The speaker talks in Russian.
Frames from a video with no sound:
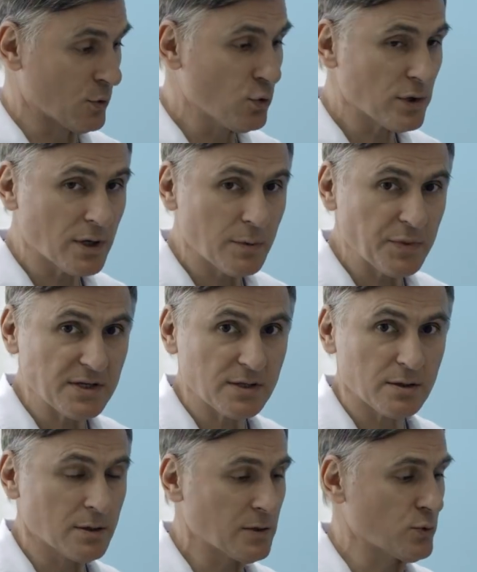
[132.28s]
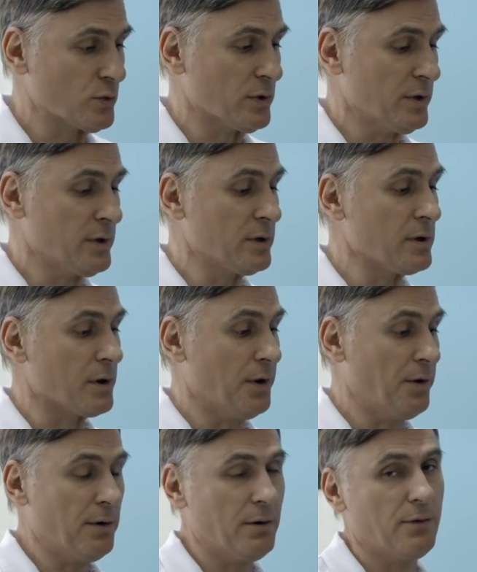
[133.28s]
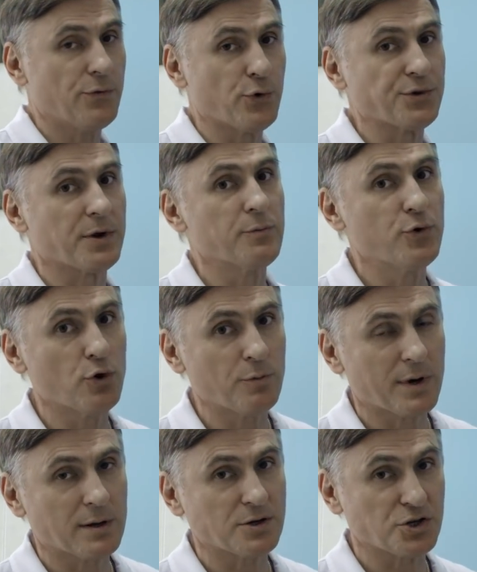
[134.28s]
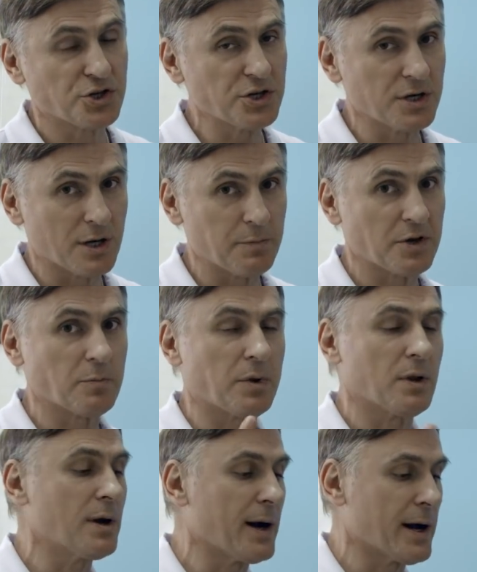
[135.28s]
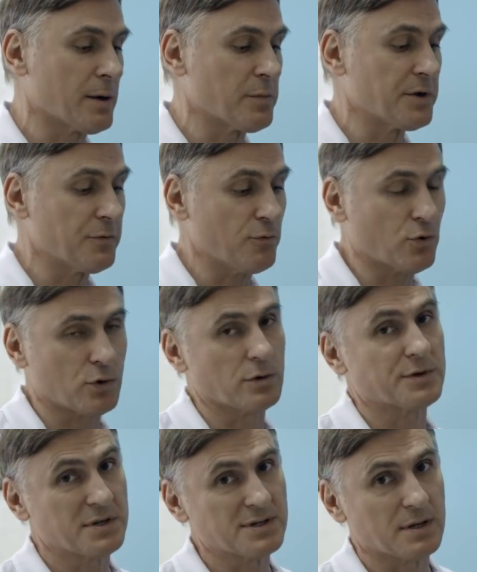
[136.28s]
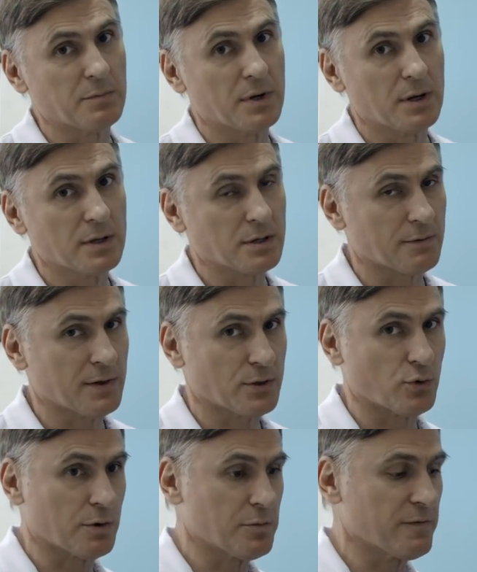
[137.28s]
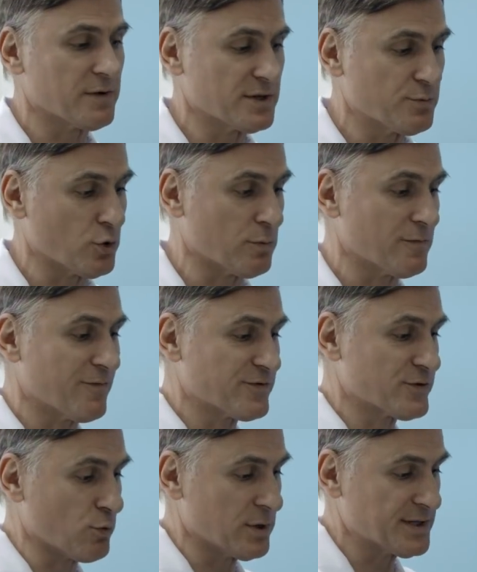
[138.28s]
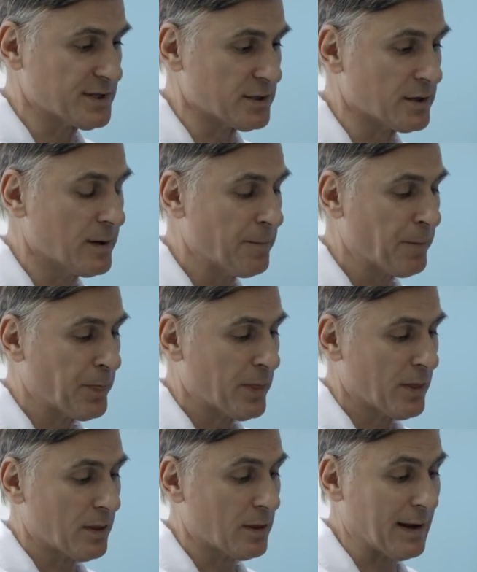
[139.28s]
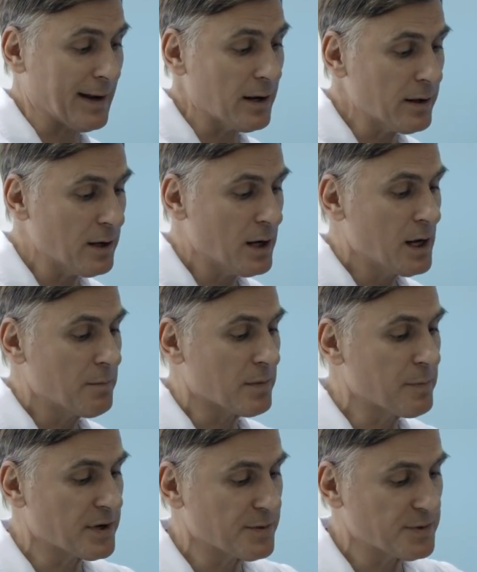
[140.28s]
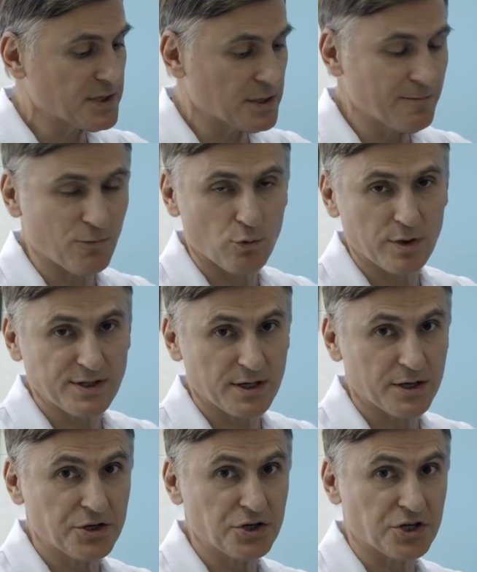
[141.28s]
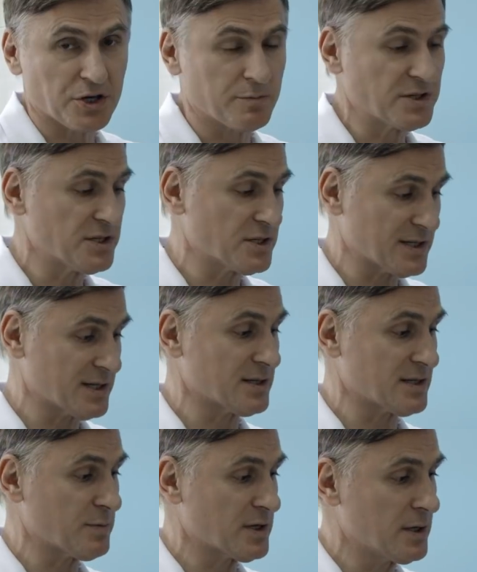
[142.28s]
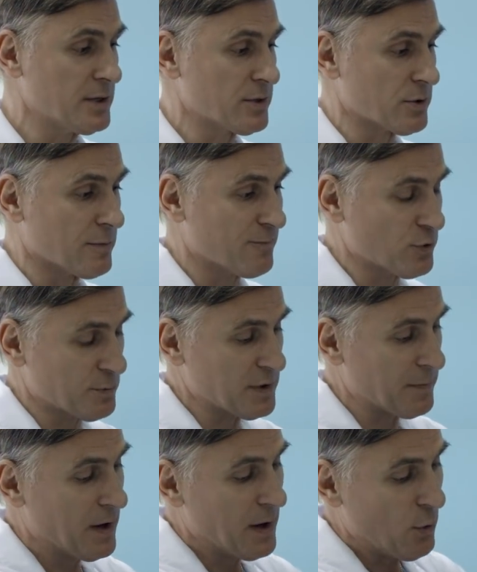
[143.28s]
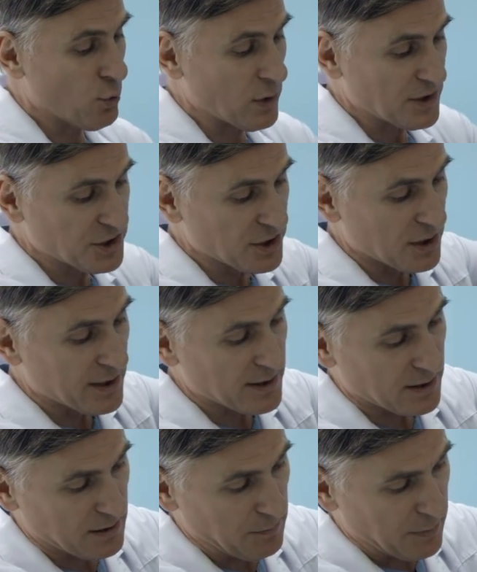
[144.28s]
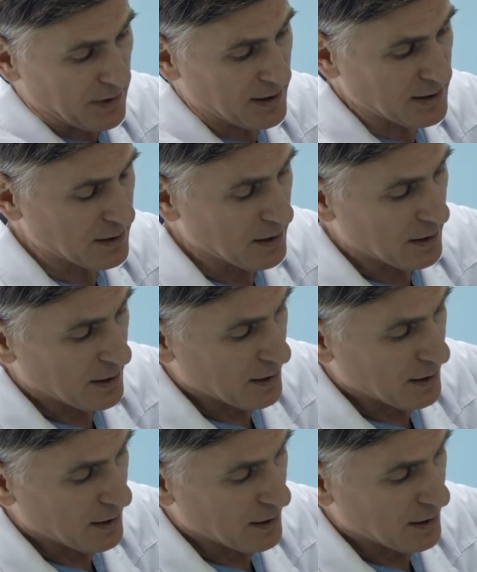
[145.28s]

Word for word: колготки пациенту и тот объем жира, предполагаемый около 300 мл, который мы возьмем с области талии, мы переместим в область ягодичек. Мы сейчас это смоделируем. Вот мы уложили этот имплант,